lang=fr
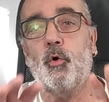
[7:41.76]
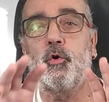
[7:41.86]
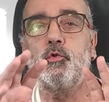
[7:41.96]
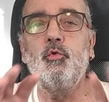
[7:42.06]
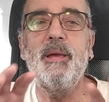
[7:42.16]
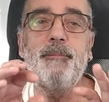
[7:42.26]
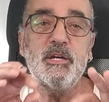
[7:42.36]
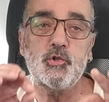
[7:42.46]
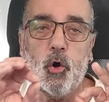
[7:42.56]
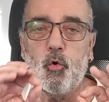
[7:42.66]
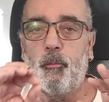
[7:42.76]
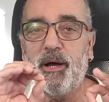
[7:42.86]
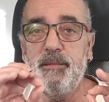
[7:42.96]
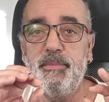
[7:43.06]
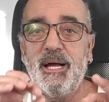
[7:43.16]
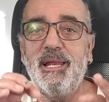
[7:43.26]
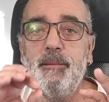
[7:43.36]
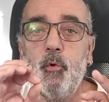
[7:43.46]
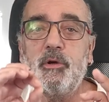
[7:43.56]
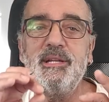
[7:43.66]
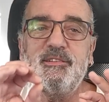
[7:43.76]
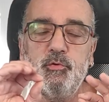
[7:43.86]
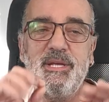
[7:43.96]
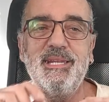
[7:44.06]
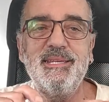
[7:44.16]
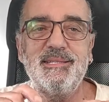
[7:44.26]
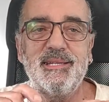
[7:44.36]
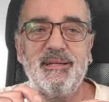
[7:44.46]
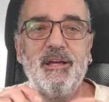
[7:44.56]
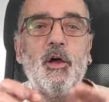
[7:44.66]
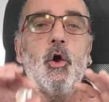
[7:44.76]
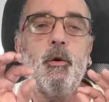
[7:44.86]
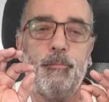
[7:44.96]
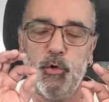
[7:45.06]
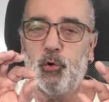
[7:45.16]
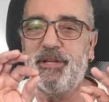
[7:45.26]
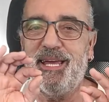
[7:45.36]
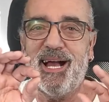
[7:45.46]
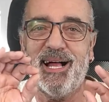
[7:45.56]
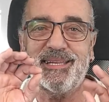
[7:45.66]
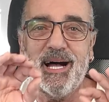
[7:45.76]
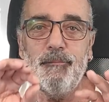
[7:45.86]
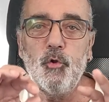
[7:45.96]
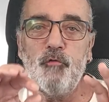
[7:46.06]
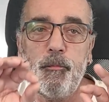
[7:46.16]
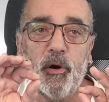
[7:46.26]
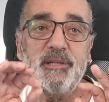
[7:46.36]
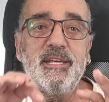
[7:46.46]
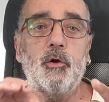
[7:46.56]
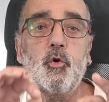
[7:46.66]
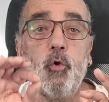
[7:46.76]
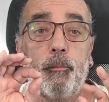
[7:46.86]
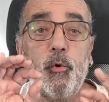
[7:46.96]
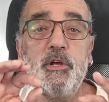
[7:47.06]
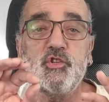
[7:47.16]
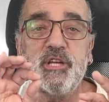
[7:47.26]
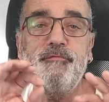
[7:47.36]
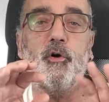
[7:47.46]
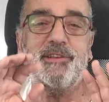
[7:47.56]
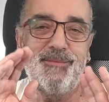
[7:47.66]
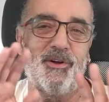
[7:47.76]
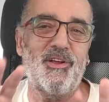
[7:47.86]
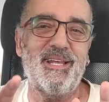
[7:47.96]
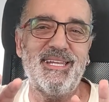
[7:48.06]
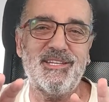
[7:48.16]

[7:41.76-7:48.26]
pour que tous les pêcheurs comprennent bien les mots qu'ils utilisent. Biodégradable ne veut pas dire que l'on peut les jeter forcément dans la